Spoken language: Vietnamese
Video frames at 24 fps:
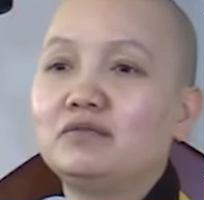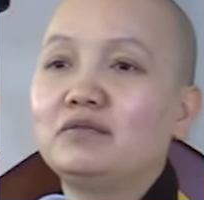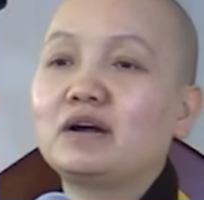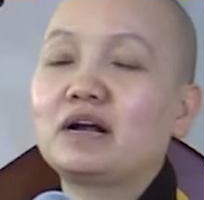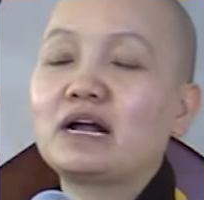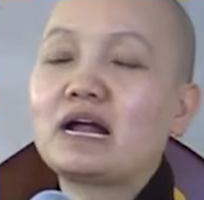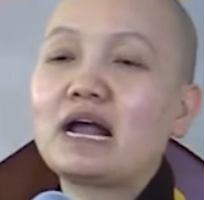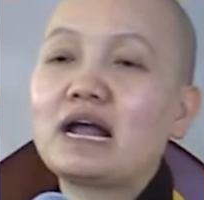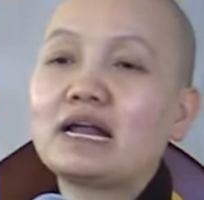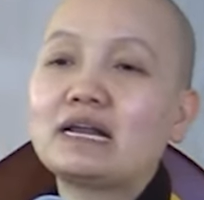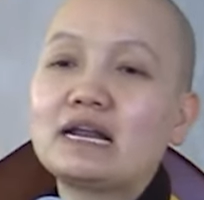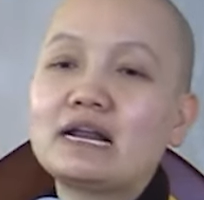
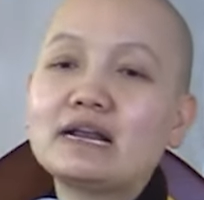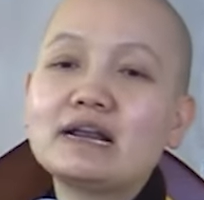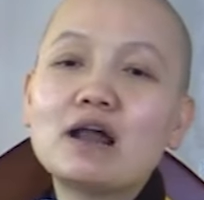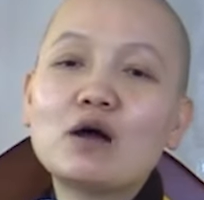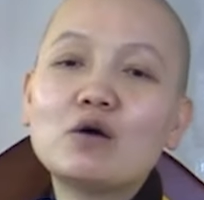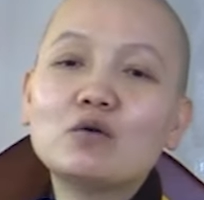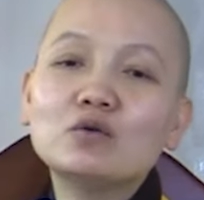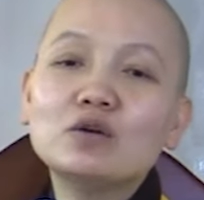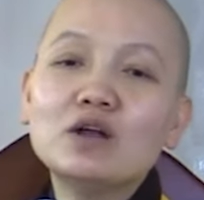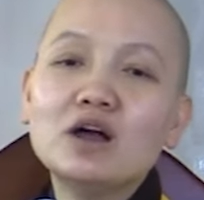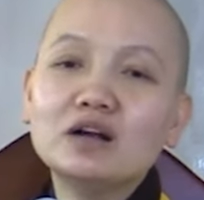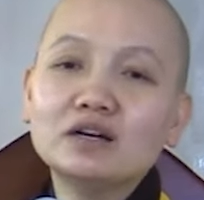Và Ngài đã
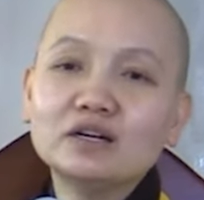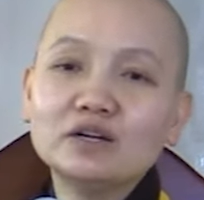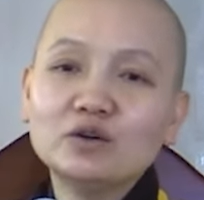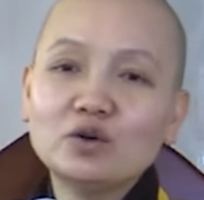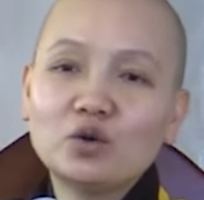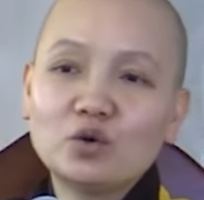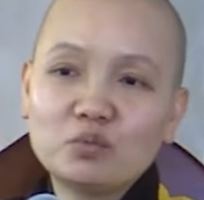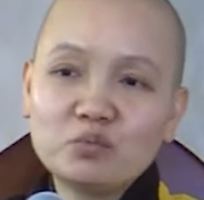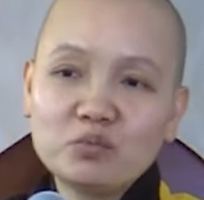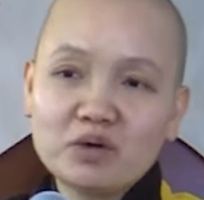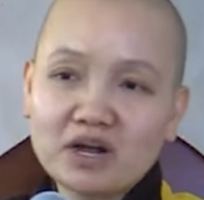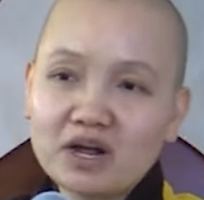đau đớn đến
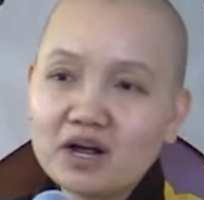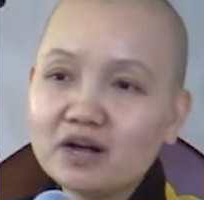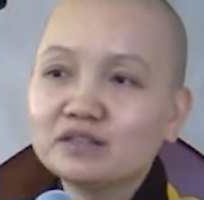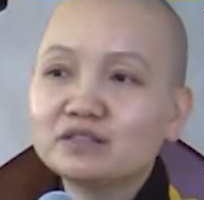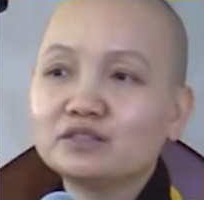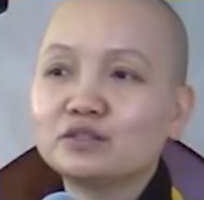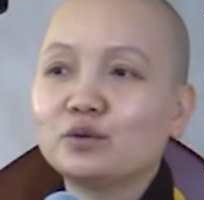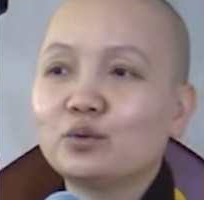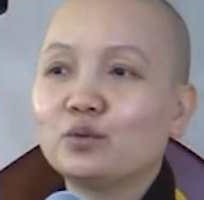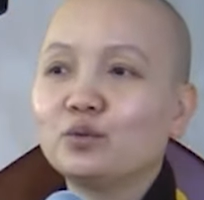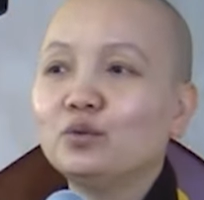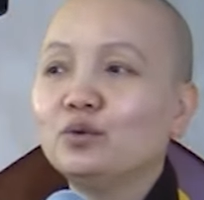nỗi mà ngất
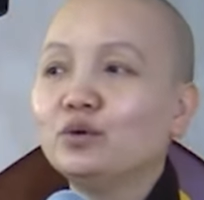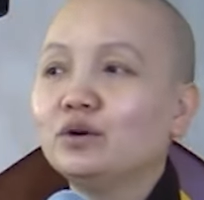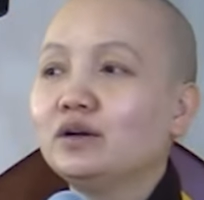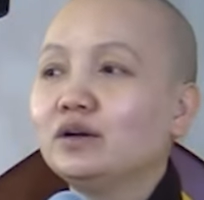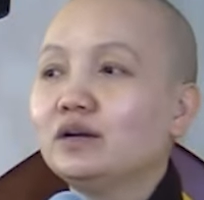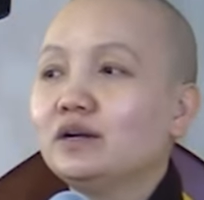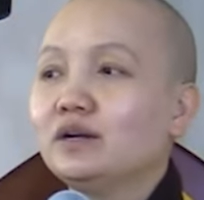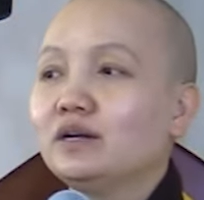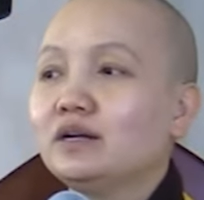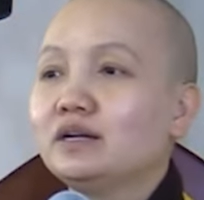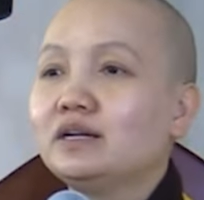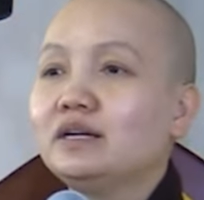xỉu.
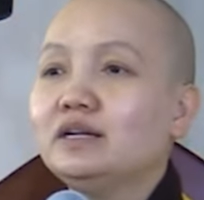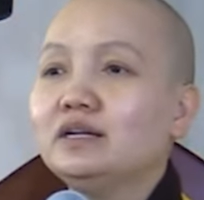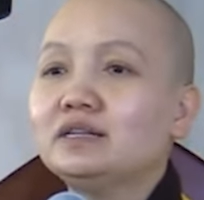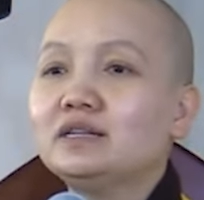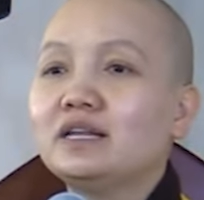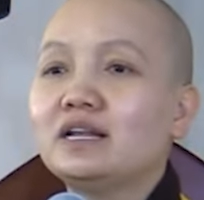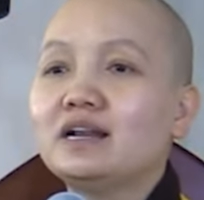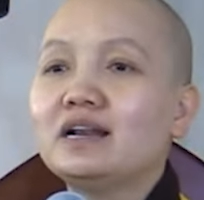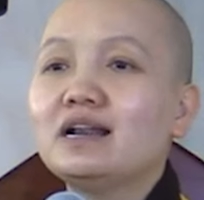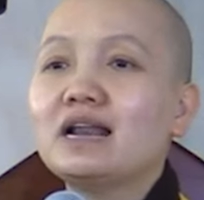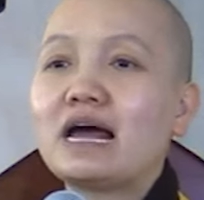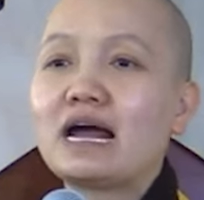
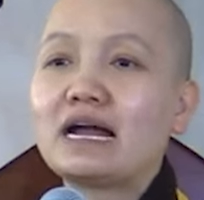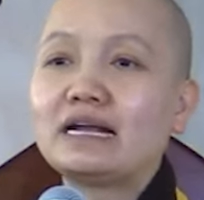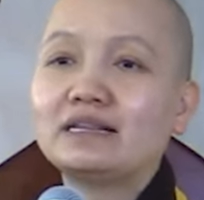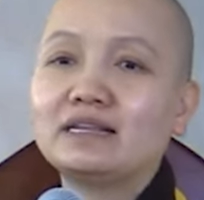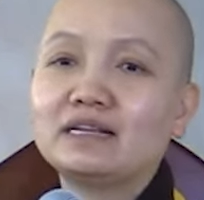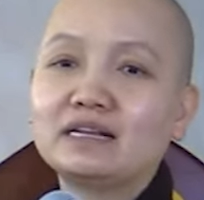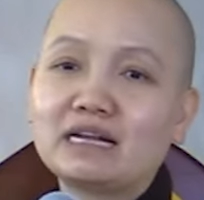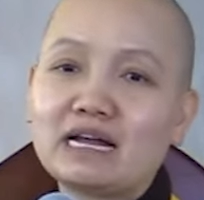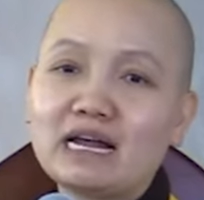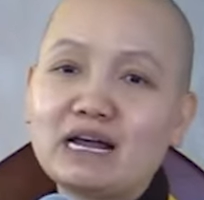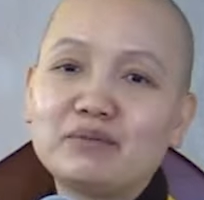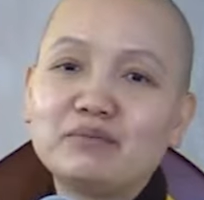Khi tỉnh lại
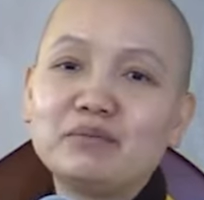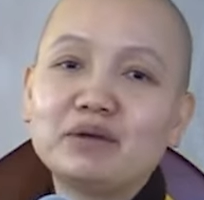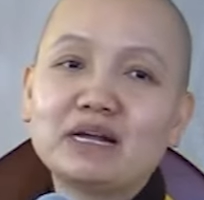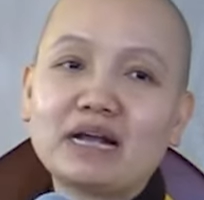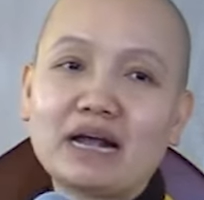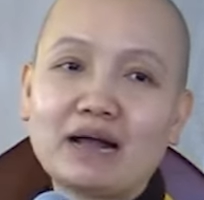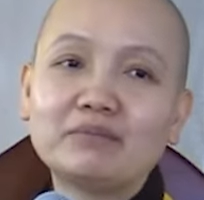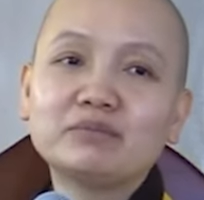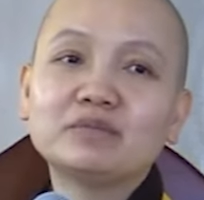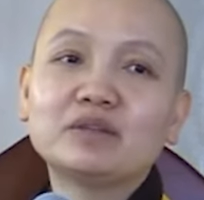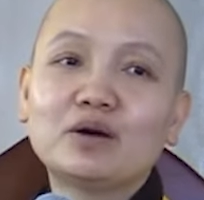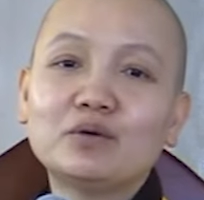thì Ngài mới
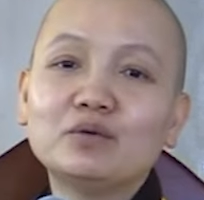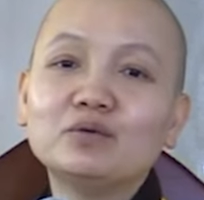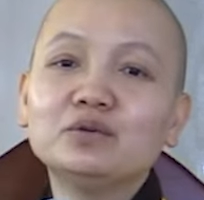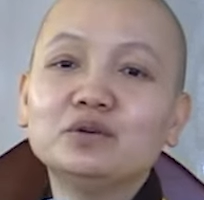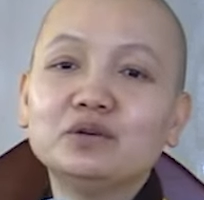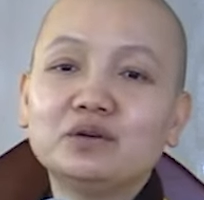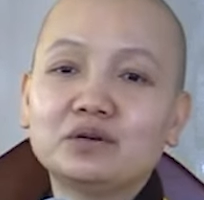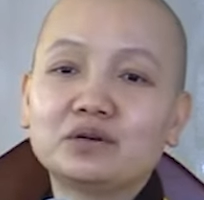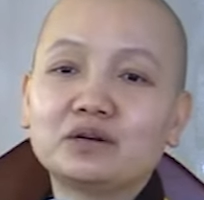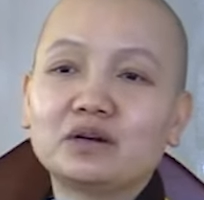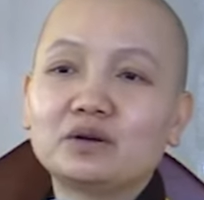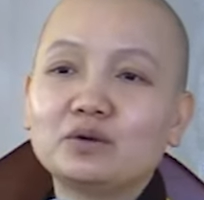cảm thấu
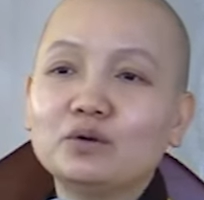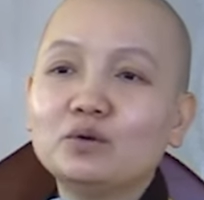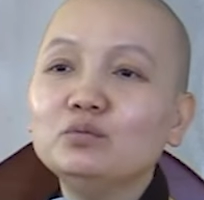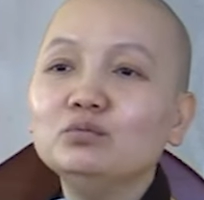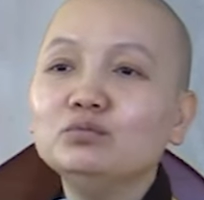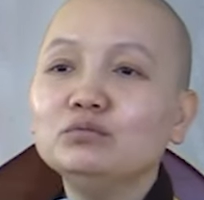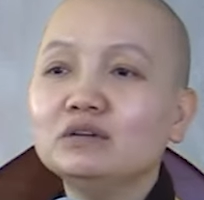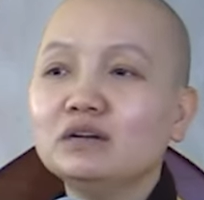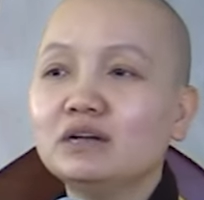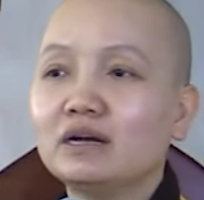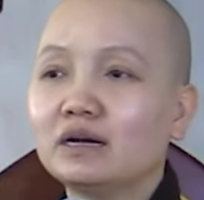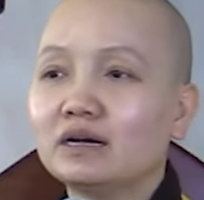được là
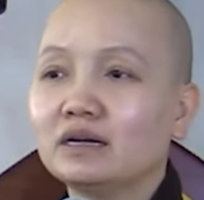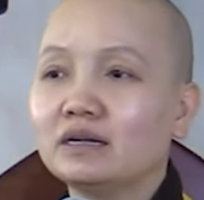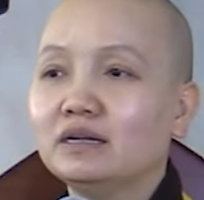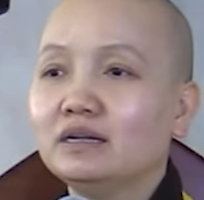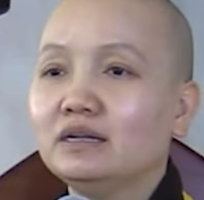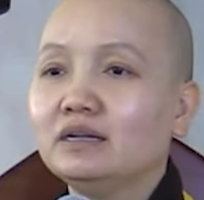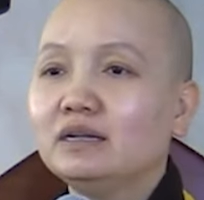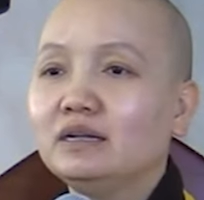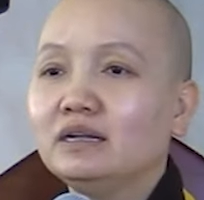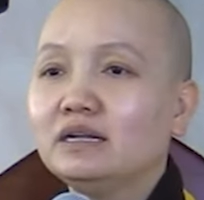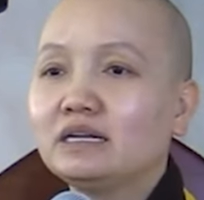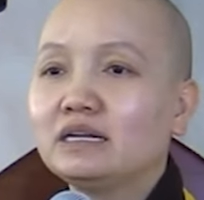đúng là
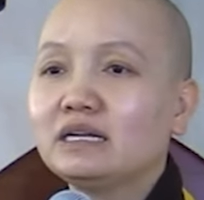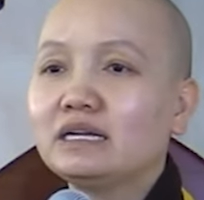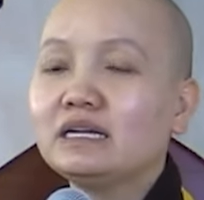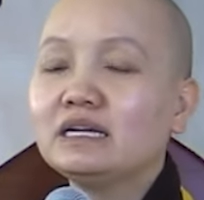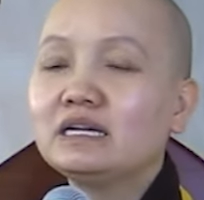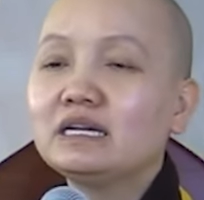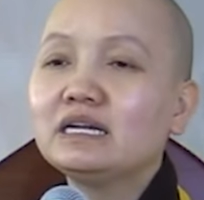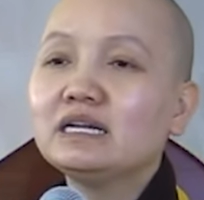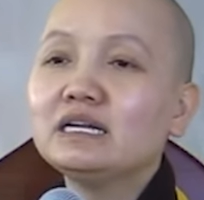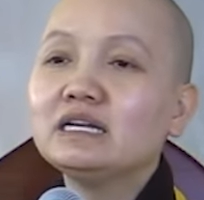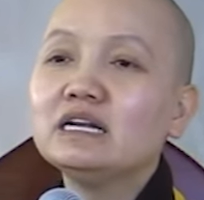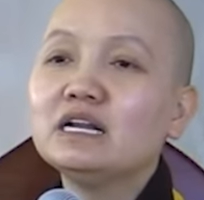
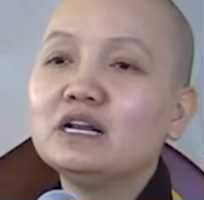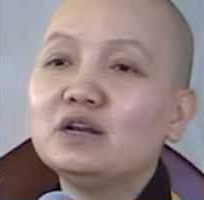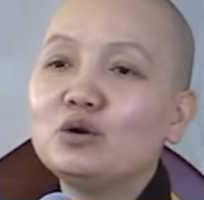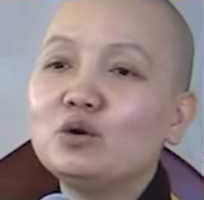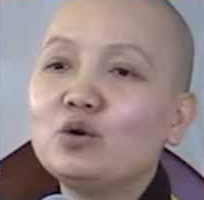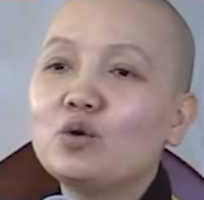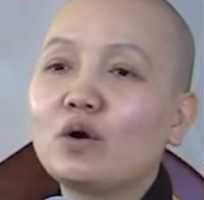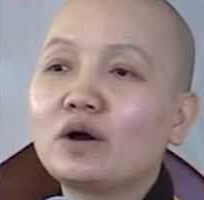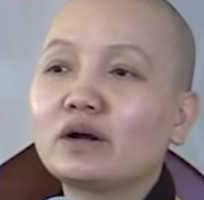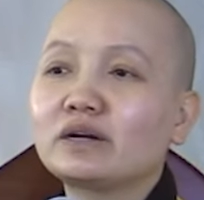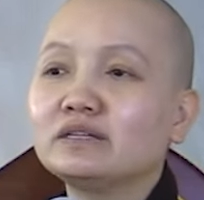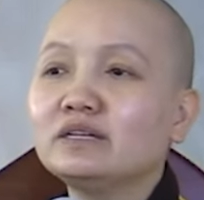cái, cái
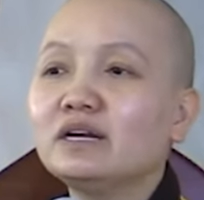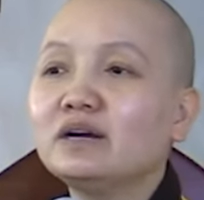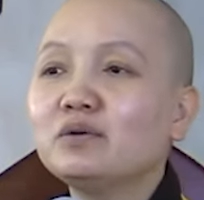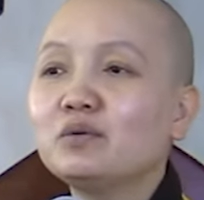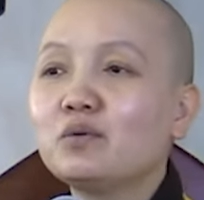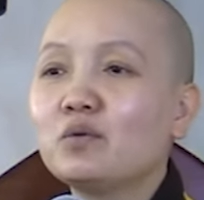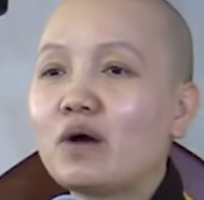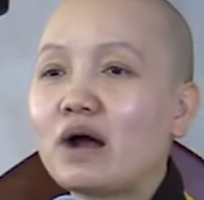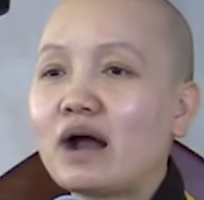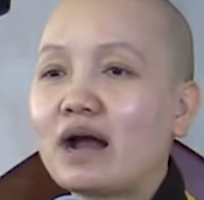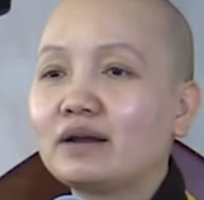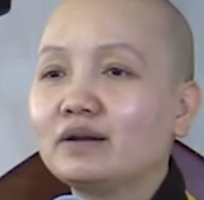định luật
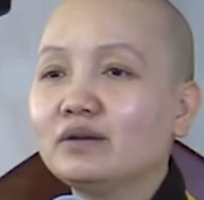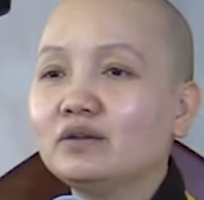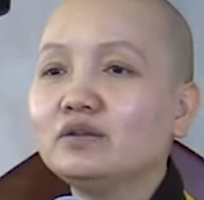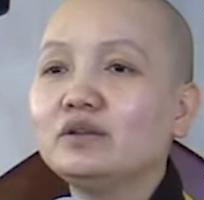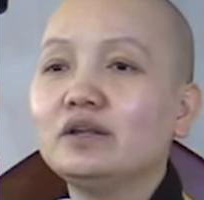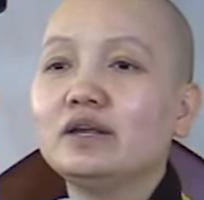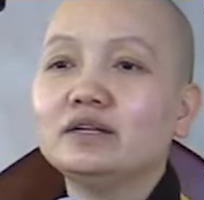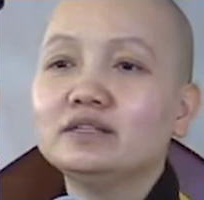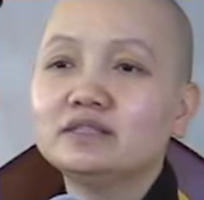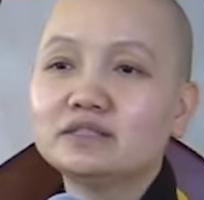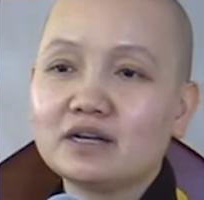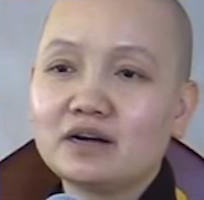nhân quả nó
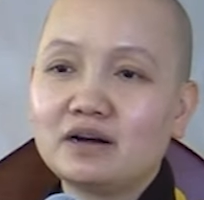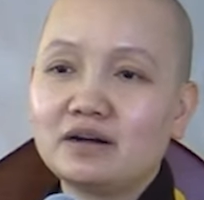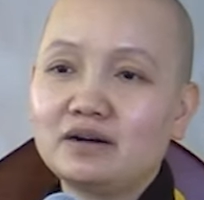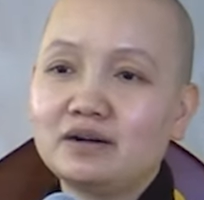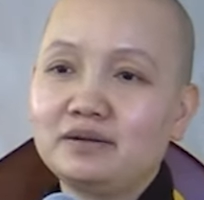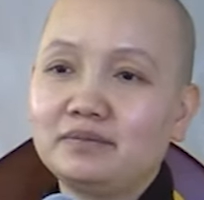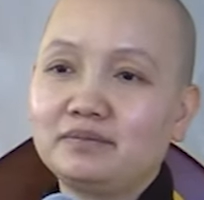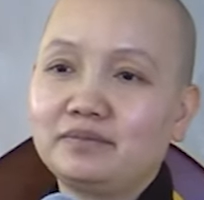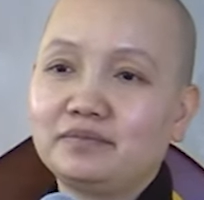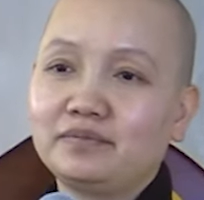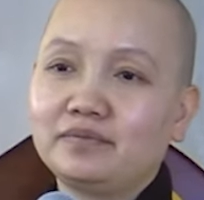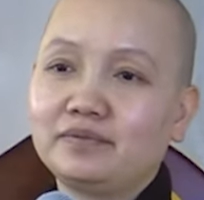dễ sợ
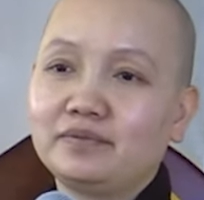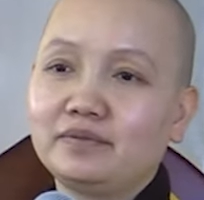lắm.